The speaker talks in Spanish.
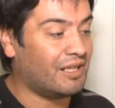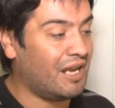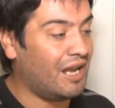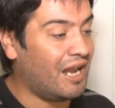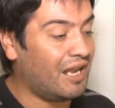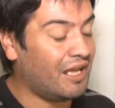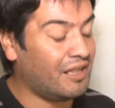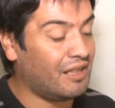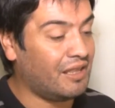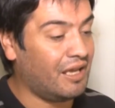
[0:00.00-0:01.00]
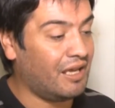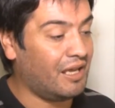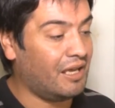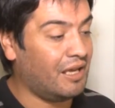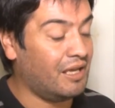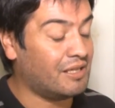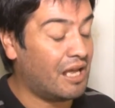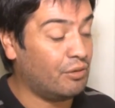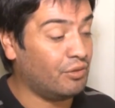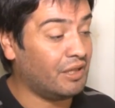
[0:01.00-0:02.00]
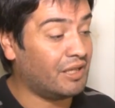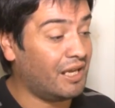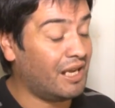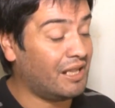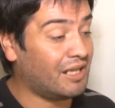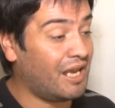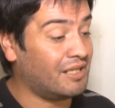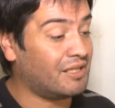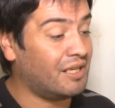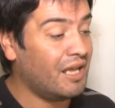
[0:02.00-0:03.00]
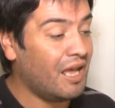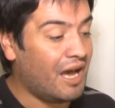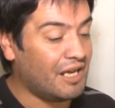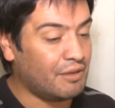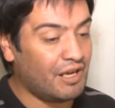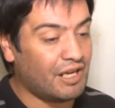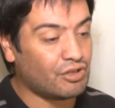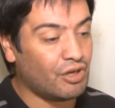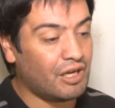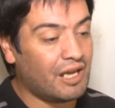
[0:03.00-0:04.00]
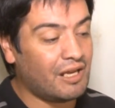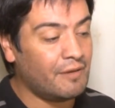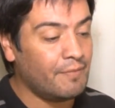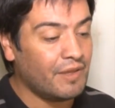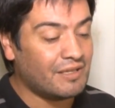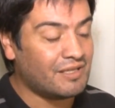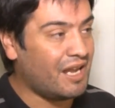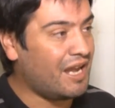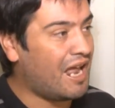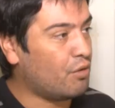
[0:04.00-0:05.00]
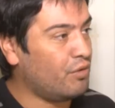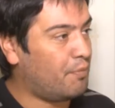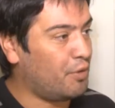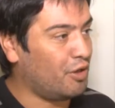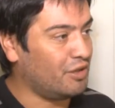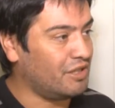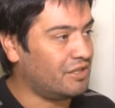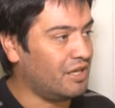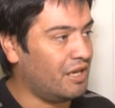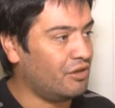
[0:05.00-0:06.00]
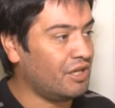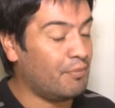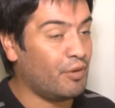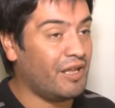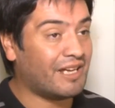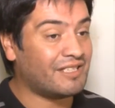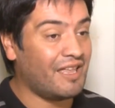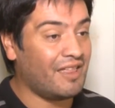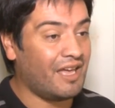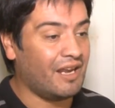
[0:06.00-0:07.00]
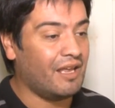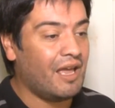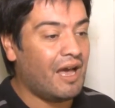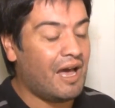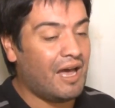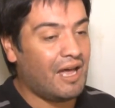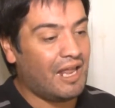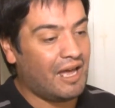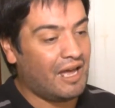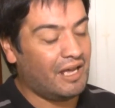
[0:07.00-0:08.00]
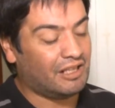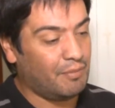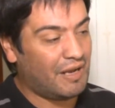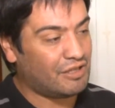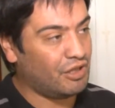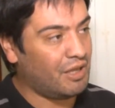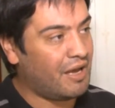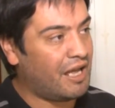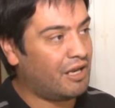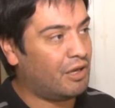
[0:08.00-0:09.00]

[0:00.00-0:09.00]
que están en la ley de eh, salud integral trans a nivel nacional se dan en algunas provincias, ¿no? Y poder acceder a la extirpación de,